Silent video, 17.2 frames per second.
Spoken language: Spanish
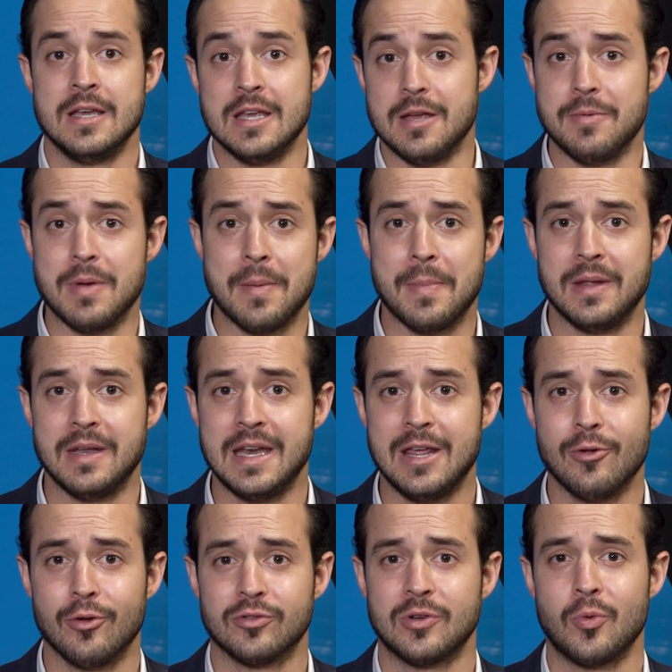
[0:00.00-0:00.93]
y
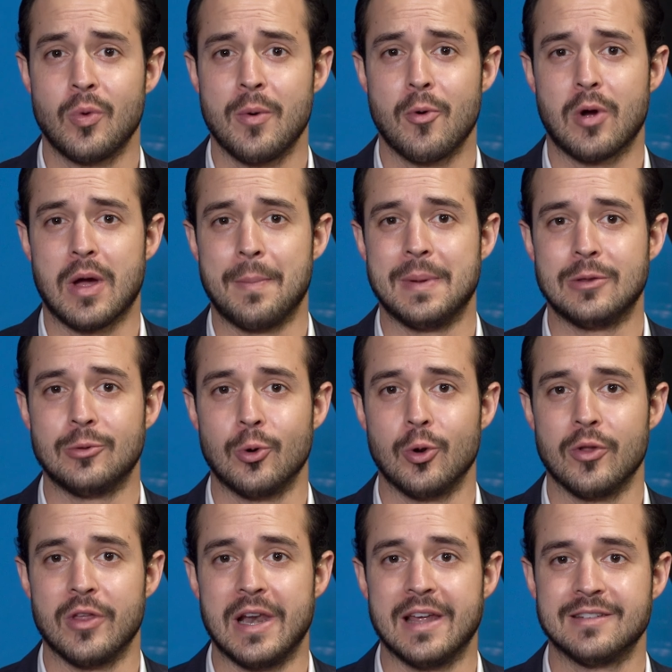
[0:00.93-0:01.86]
bienvenidos a un nuevo
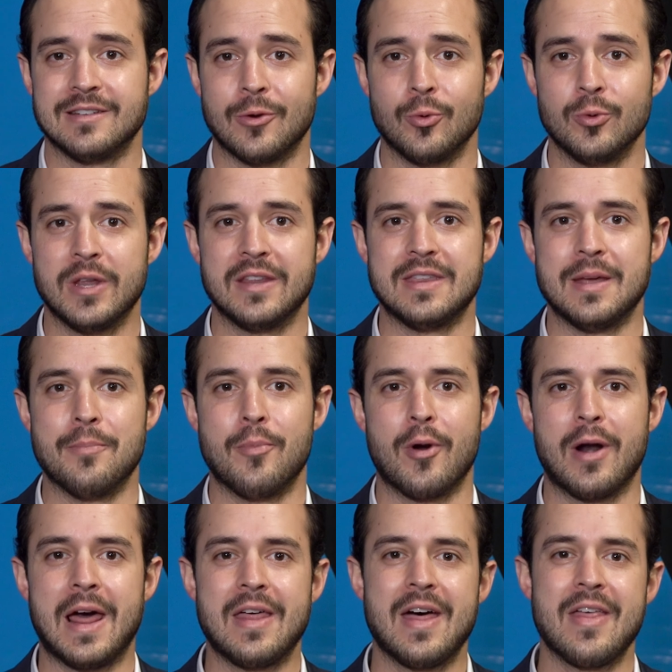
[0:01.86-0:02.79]
capítulo de la segunda
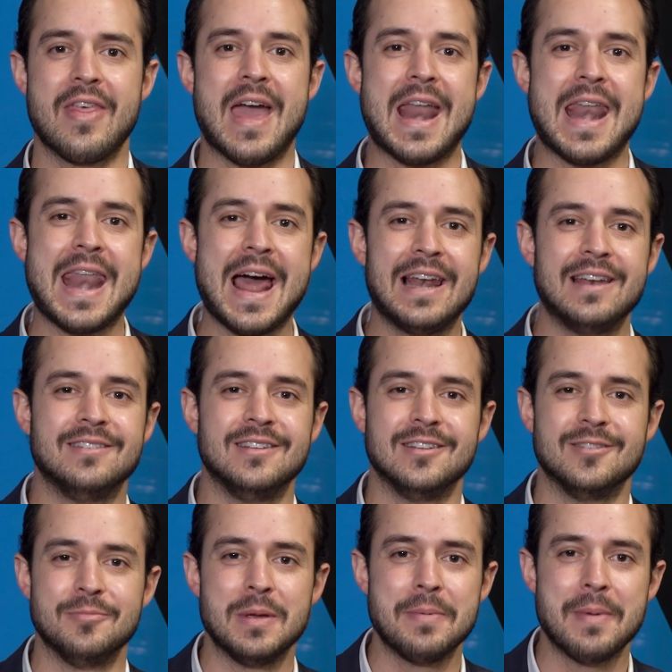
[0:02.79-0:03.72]
temporada de
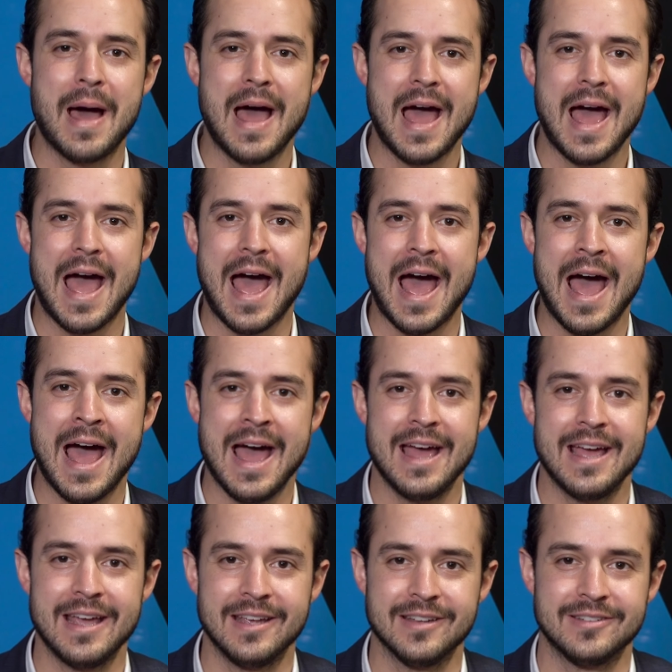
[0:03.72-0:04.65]
Análisis Viva
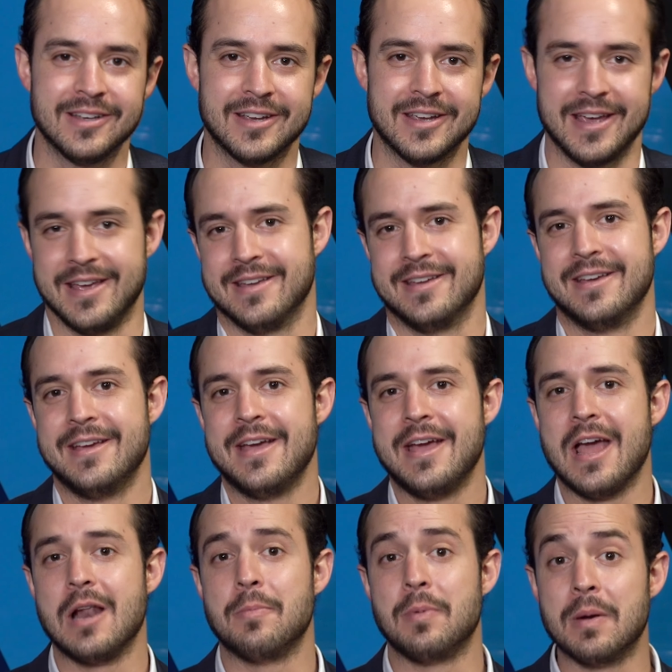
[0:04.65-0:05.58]
ASG
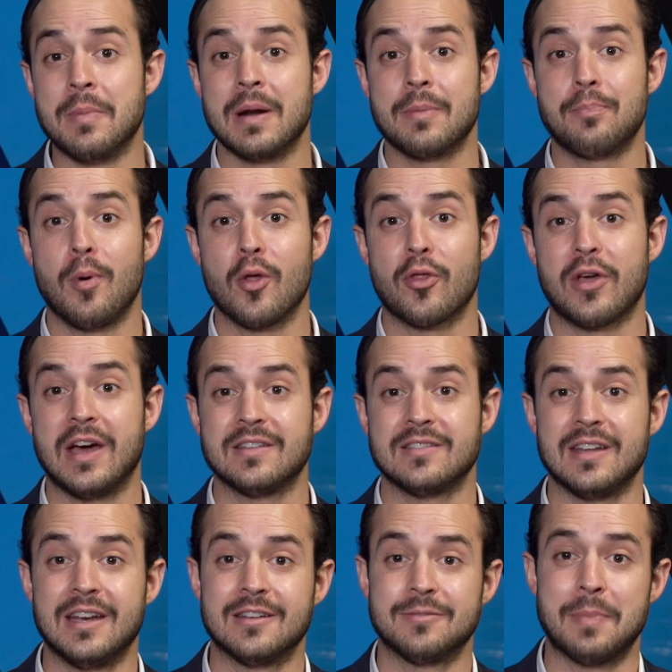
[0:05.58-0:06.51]
el primer
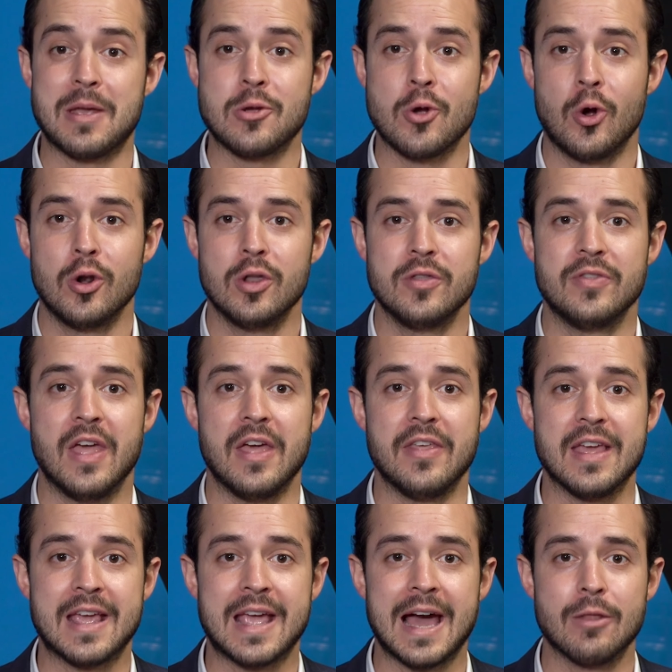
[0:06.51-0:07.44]
podcast en español
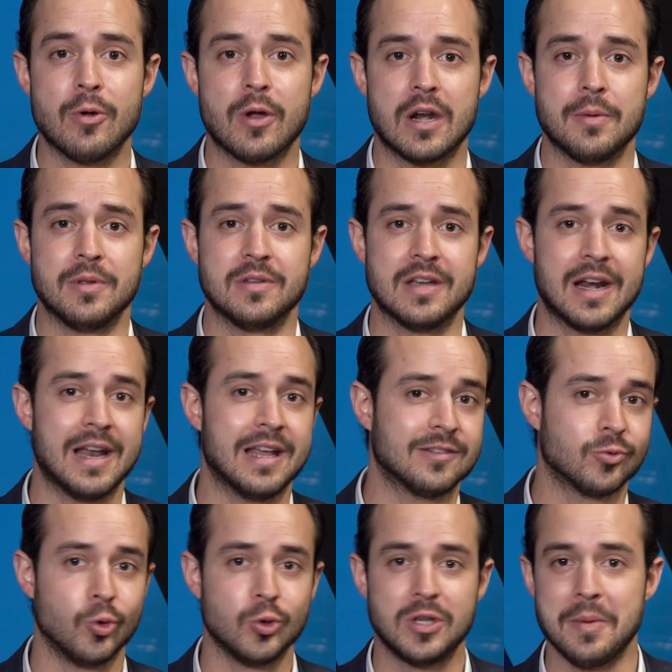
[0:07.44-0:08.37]
dedicado a revisar
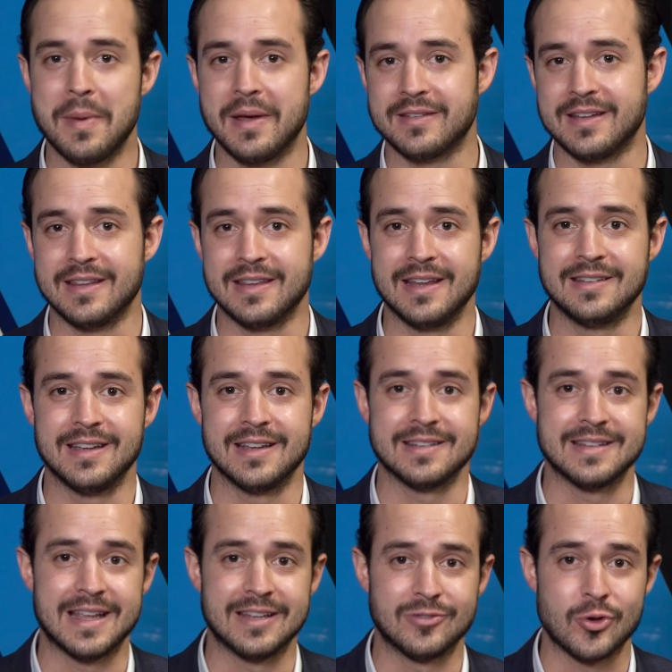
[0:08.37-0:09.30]
las últimas
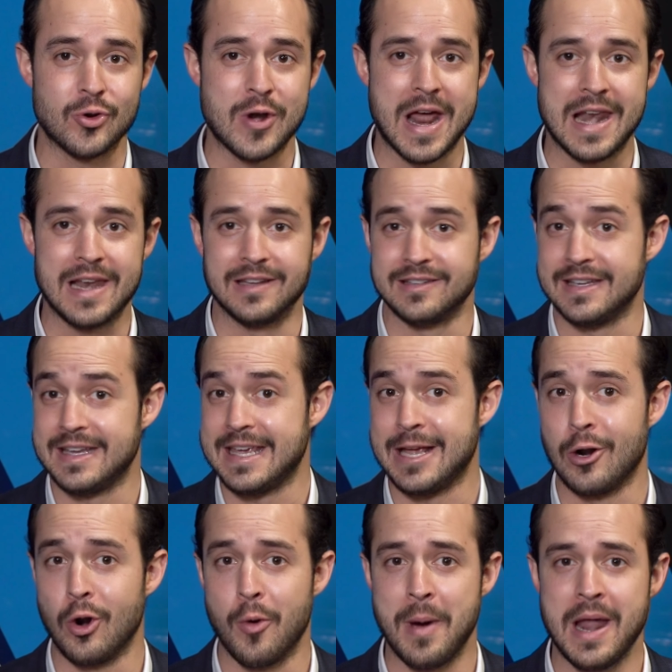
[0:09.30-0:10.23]
tendencias nacionales
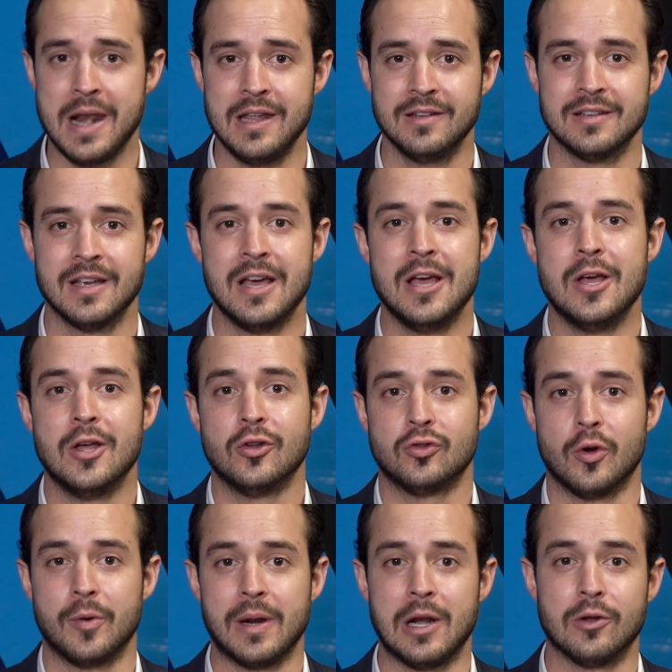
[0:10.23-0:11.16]
y globales
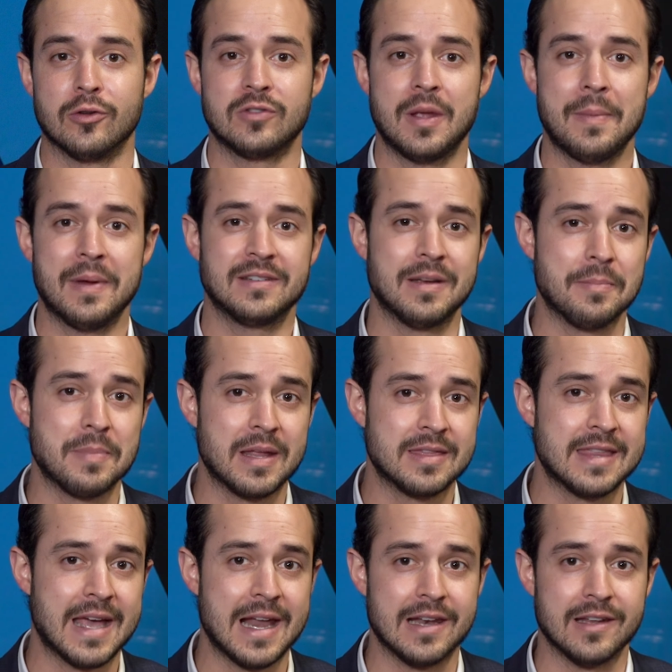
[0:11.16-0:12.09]
sobre los temas
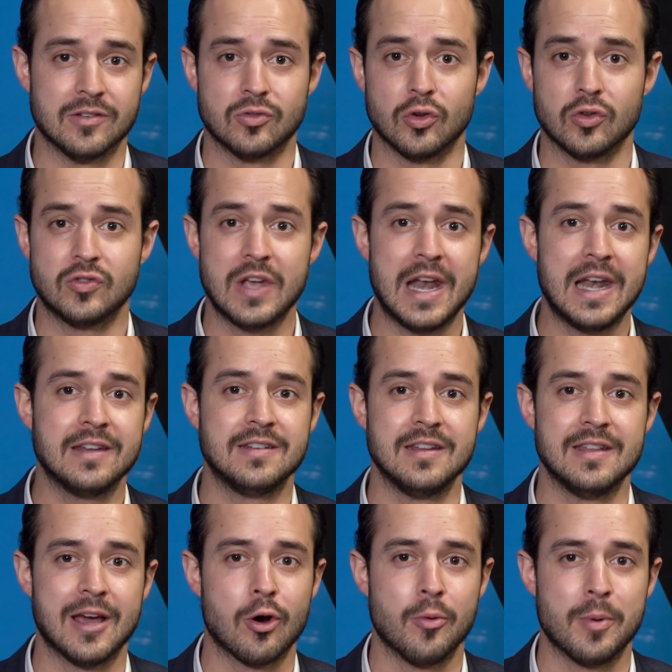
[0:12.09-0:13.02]
ambientales,
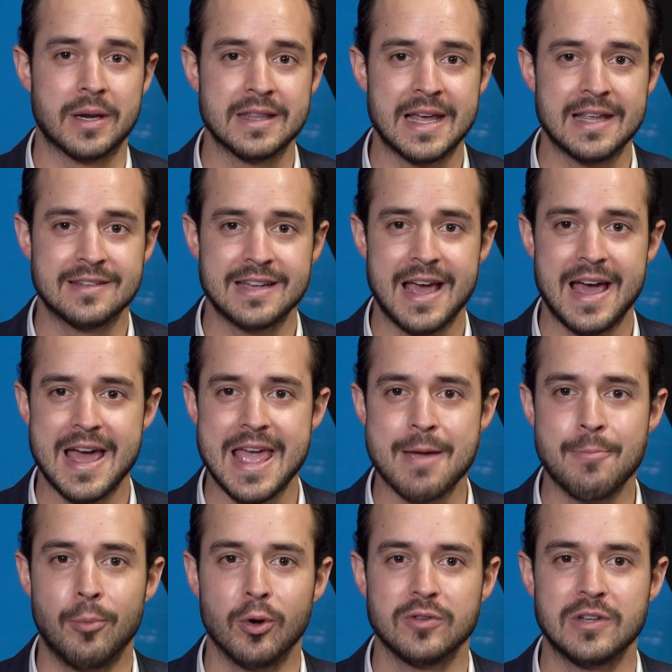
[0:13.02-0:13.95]
sociales y de gobernanza
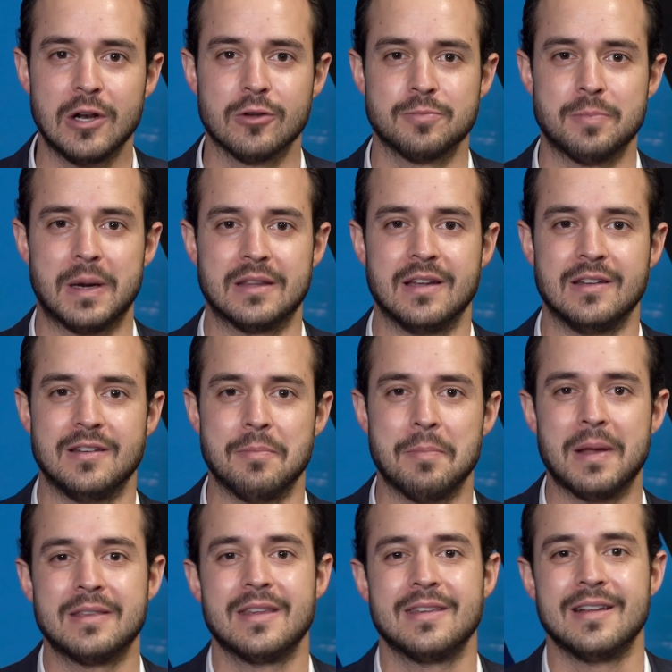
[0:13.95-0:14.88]
en voz de los
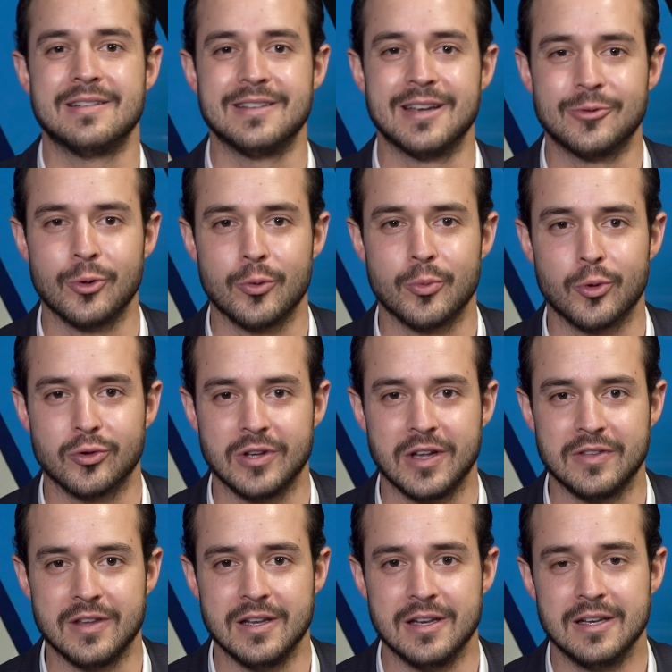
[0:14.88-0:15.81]
participantes del sector
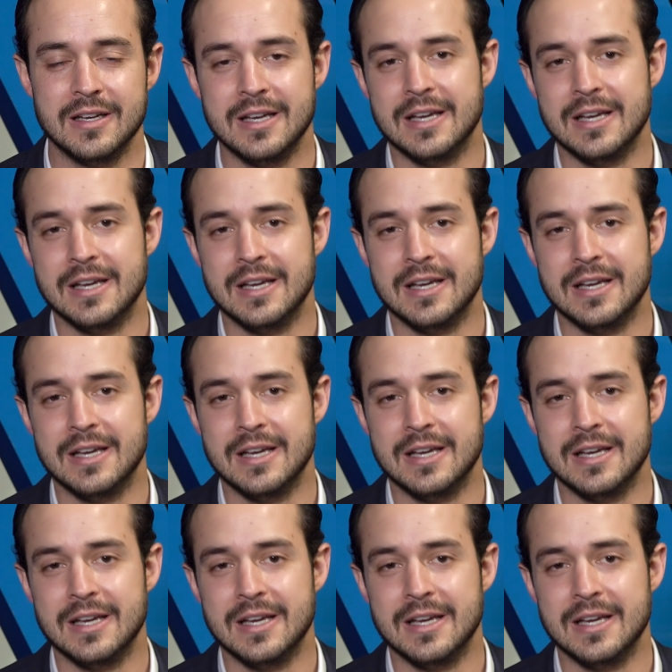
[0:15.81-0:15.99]
bursátil.